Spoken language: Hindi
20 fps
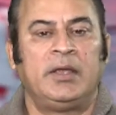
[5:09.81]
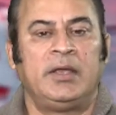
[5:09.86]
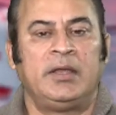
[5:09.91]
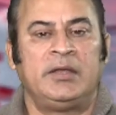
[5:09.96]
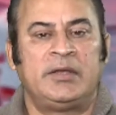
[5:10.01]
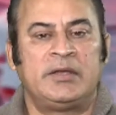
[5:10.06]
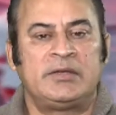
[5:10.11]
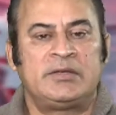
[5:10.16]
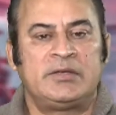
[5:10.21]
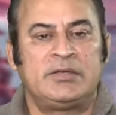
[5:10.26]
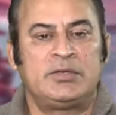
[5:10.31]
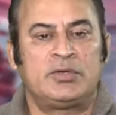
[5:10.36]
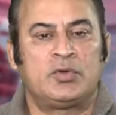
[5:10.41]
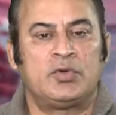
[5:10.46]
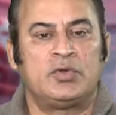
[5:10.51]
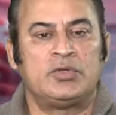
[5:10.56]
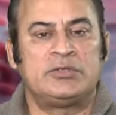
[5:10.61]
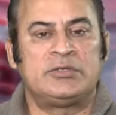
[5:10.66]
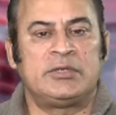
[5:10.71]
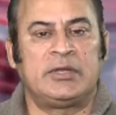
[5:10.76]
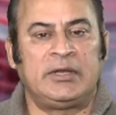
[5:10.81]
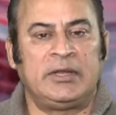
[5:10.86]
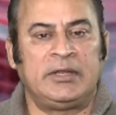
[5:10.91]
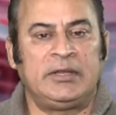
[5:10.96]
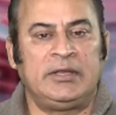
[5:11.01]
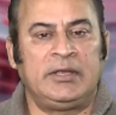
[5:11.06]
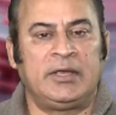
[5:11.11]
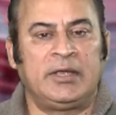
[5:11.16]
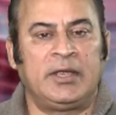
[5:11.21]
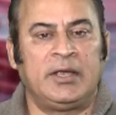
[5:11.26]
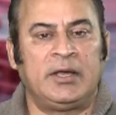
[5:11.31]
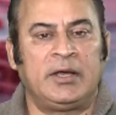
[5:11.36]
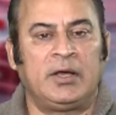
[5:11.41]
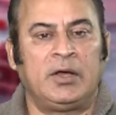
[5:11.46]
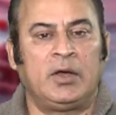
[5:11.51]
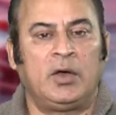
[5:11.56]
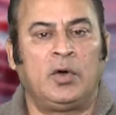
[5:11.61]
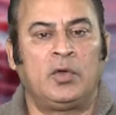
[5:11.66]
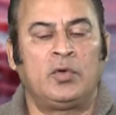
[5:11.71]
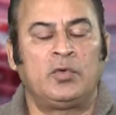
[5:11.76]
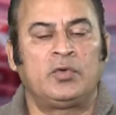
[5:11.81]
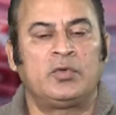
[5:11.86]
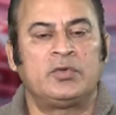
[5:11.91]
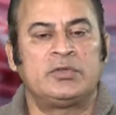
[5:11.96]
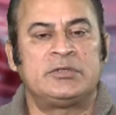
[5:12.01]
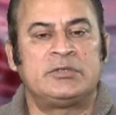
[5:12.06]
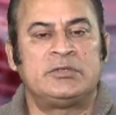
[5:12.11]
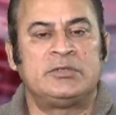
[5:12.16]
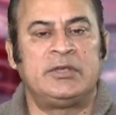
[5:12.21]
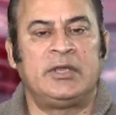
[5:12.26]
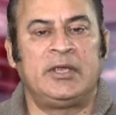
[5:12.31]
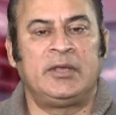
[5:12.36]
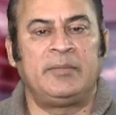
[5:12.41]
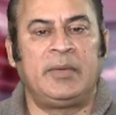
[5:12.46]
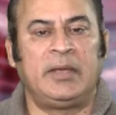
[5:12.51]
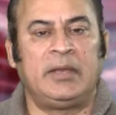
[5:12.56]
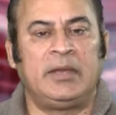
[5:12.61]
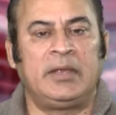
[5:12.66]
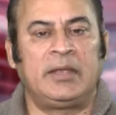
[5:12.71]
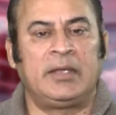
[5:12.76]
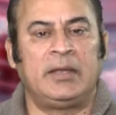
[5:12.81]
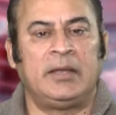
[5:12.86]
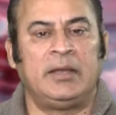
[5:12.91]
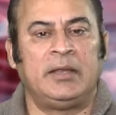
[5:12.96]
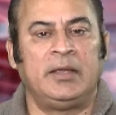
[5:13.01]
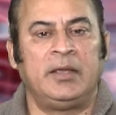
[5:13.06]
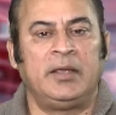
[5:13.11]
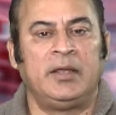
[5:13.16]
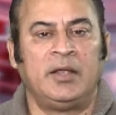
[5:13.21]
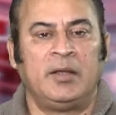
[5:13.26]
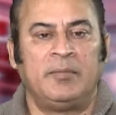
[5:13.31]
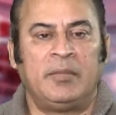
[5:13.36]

इंडस्ट्रीज़ को चलने दिया गया और उनको छः महीने के लिए